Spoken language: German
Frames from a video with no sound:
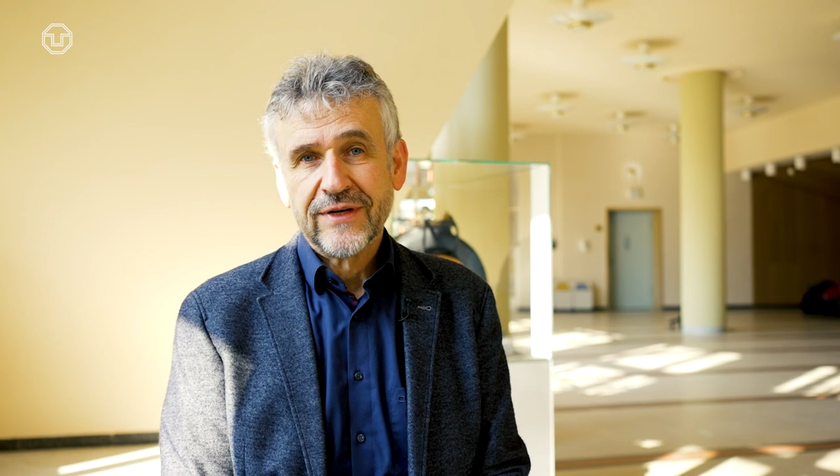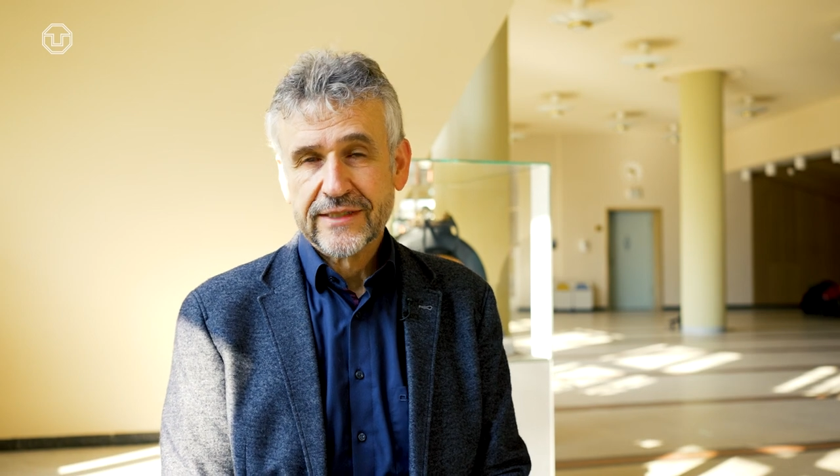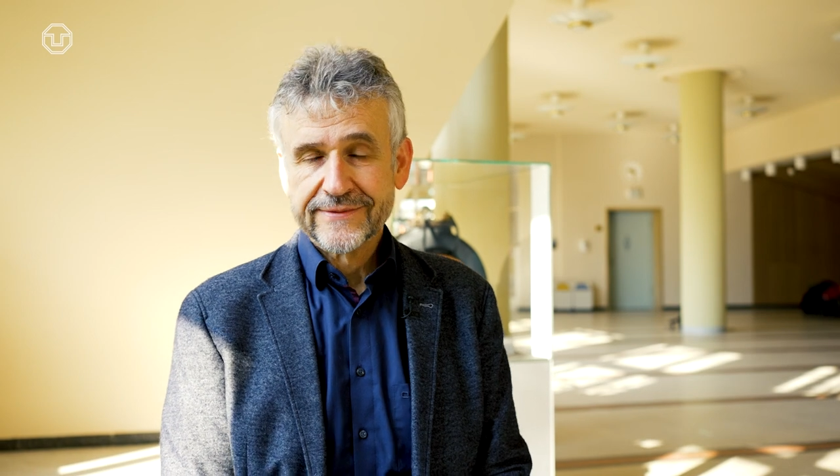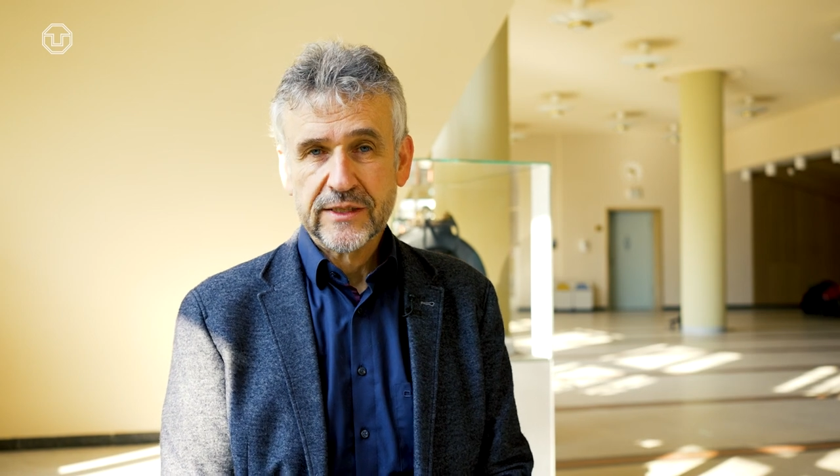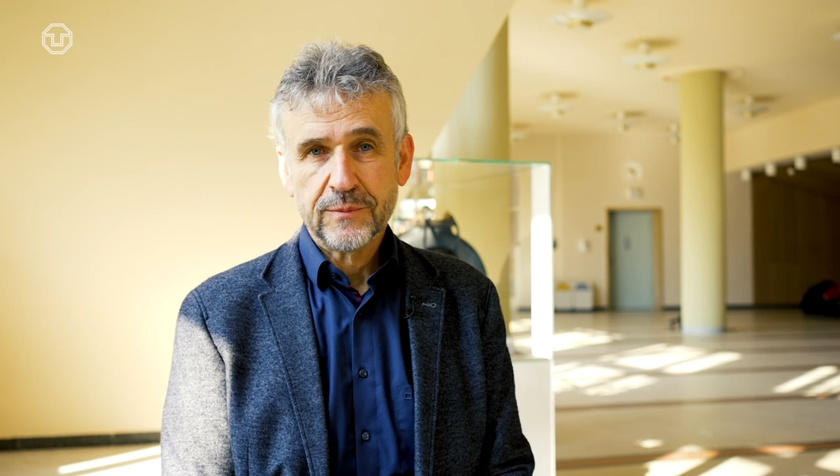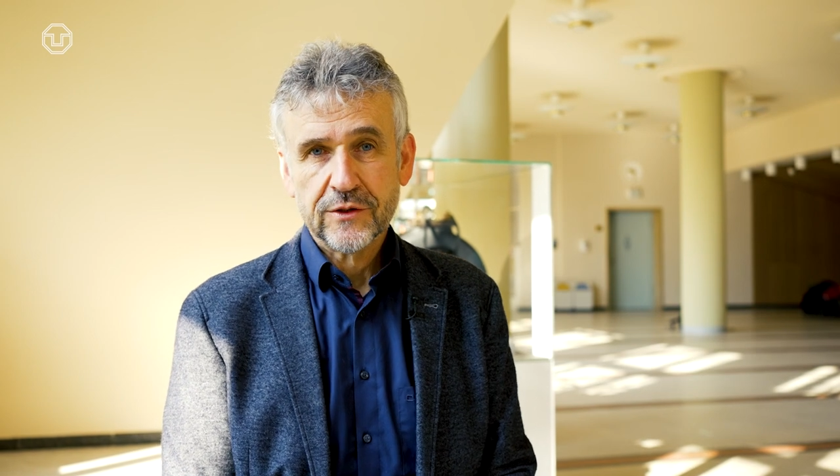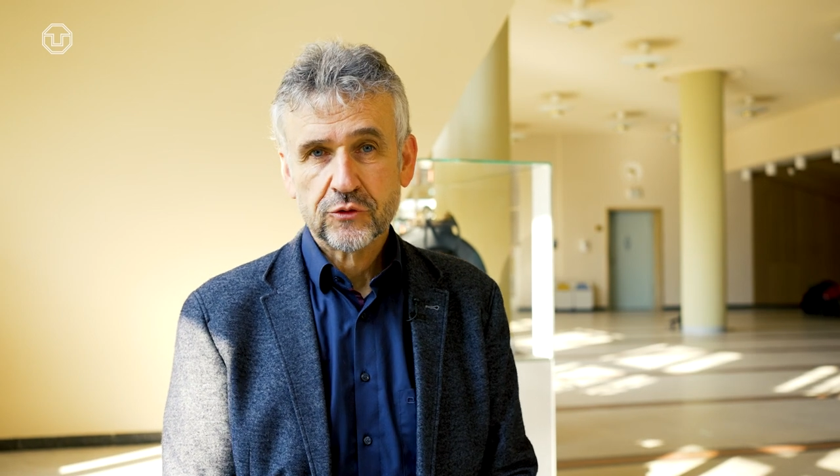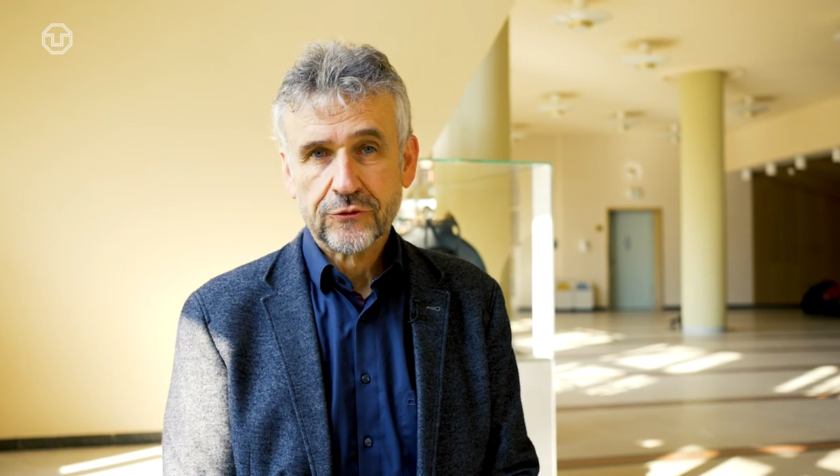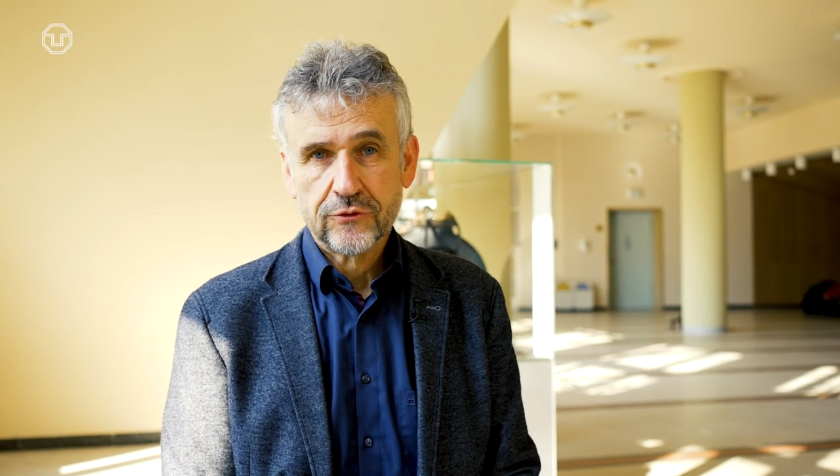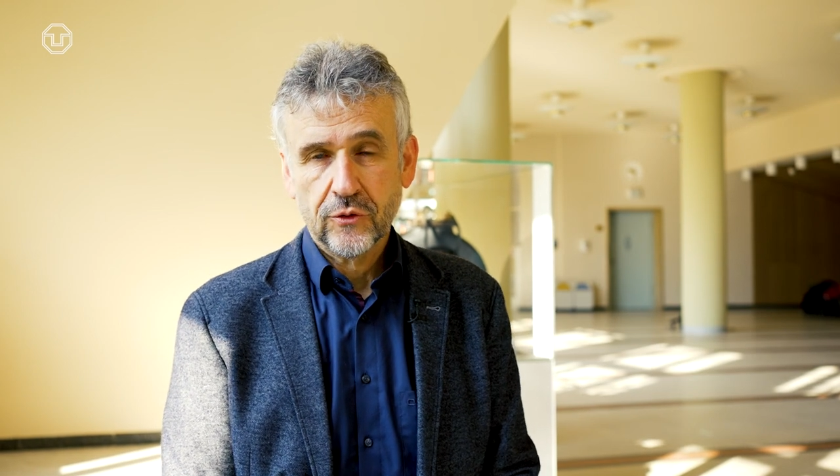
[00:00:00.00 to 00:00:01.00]
flexibles
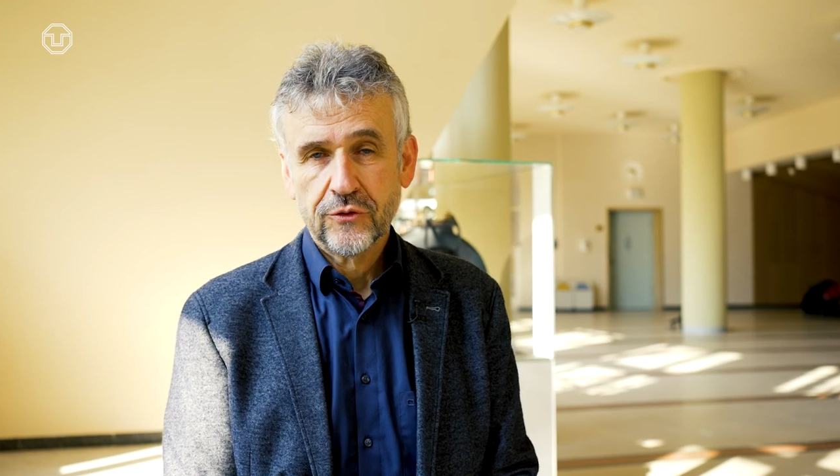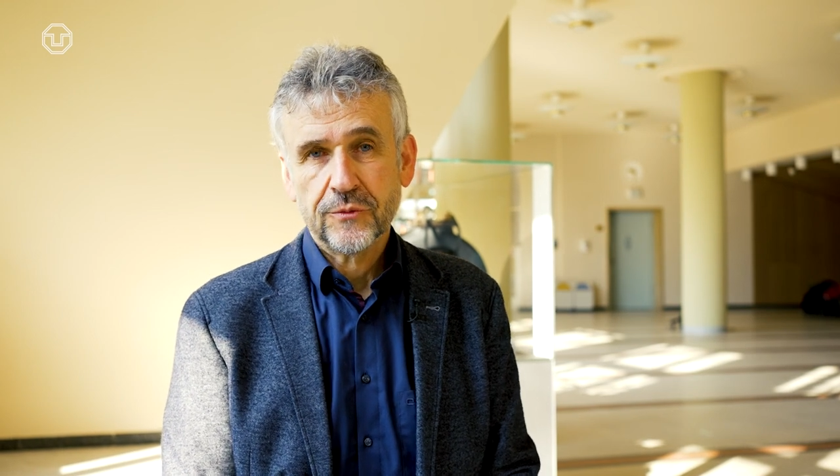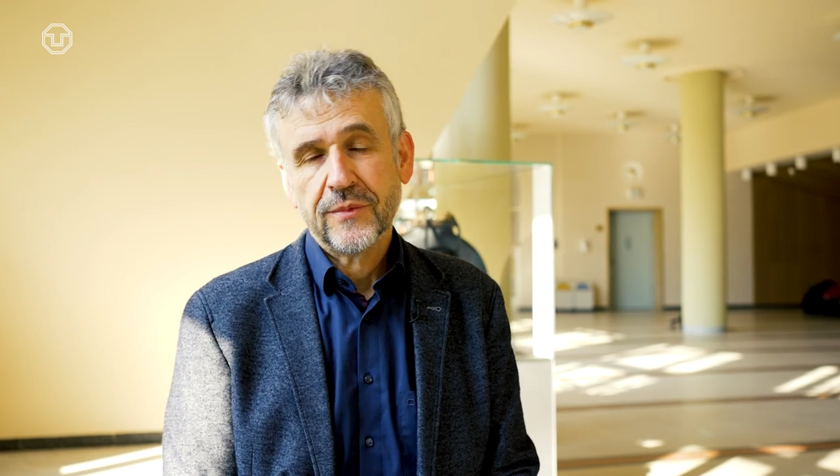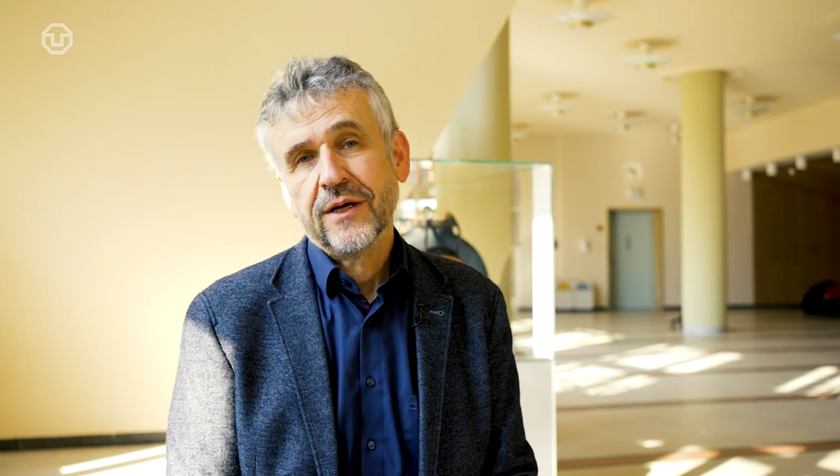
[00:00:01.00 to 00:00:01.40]
Studium